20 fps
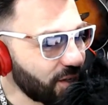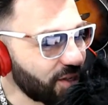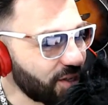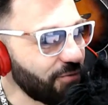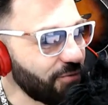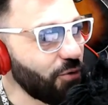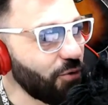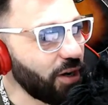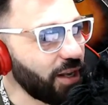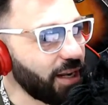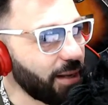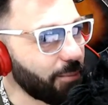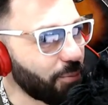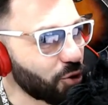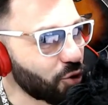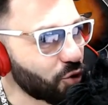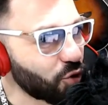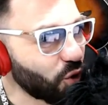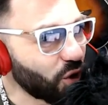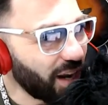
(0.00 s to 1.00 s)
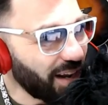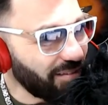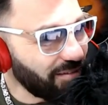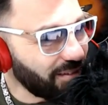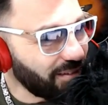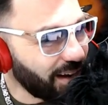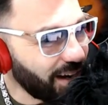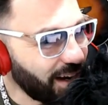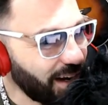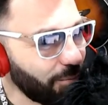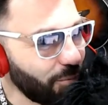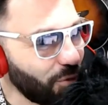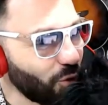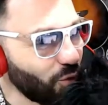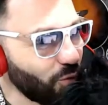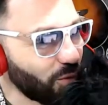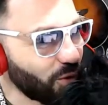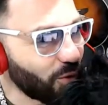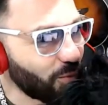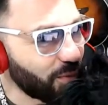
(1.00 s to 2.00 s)
se vuole le posso rendere il mio
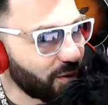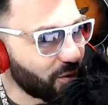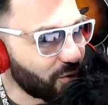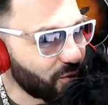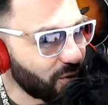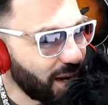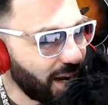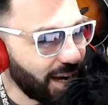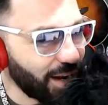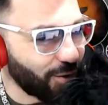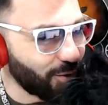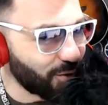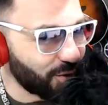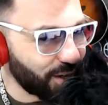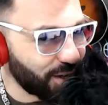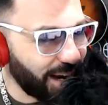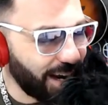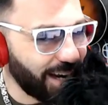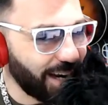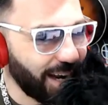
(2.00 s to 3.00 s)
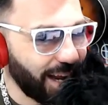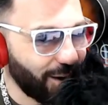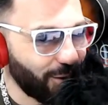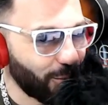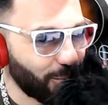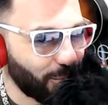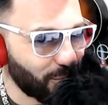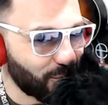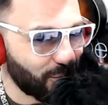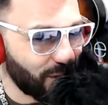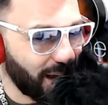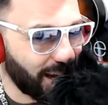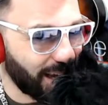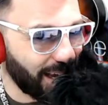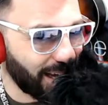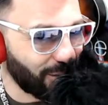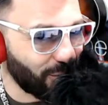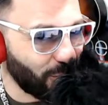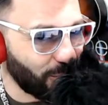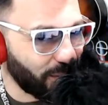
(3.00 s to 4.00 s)
numero personale così che lei lo possa
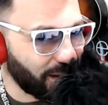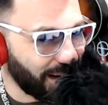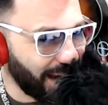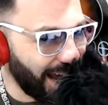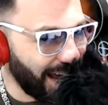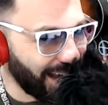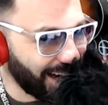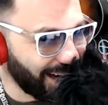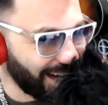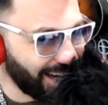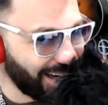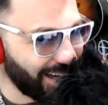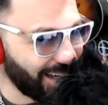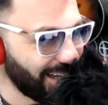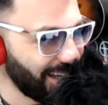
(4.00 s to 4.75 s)
anche adoperare?